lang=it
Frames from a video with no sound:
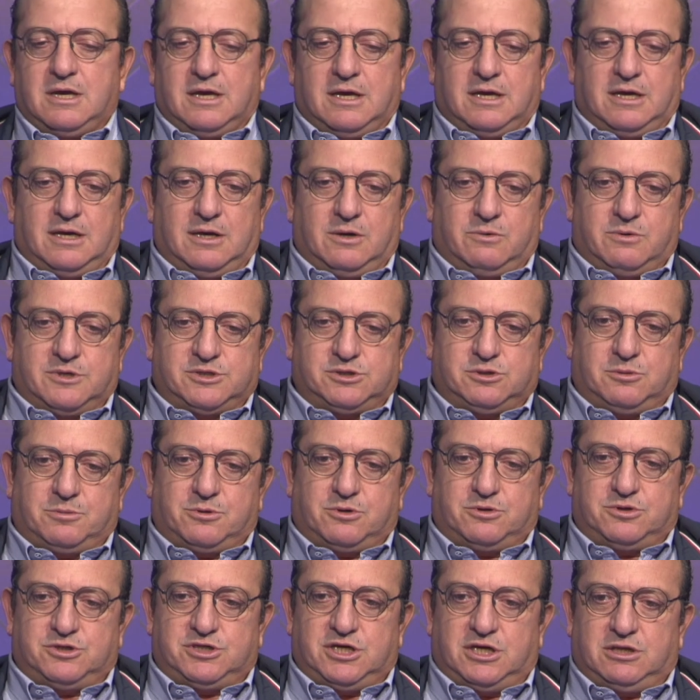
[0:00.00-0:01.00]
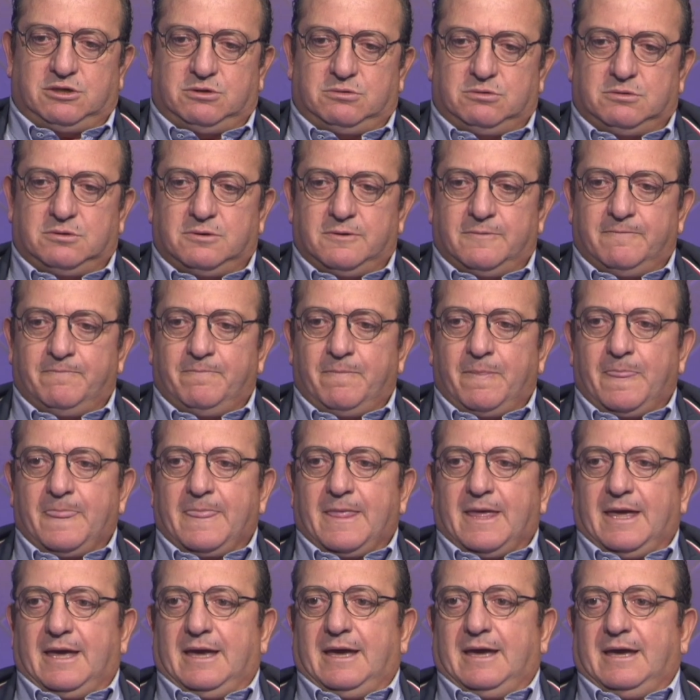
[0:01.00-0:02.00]
in questo progetto
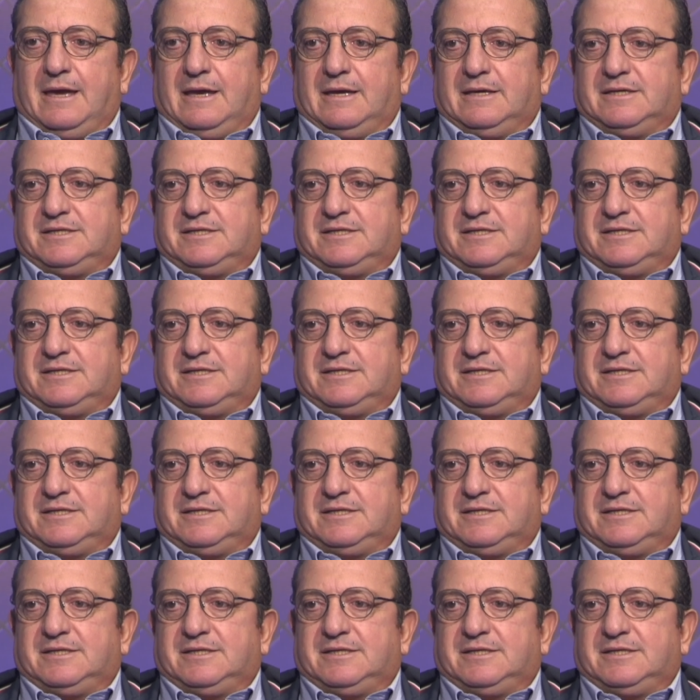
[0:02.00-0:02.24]
e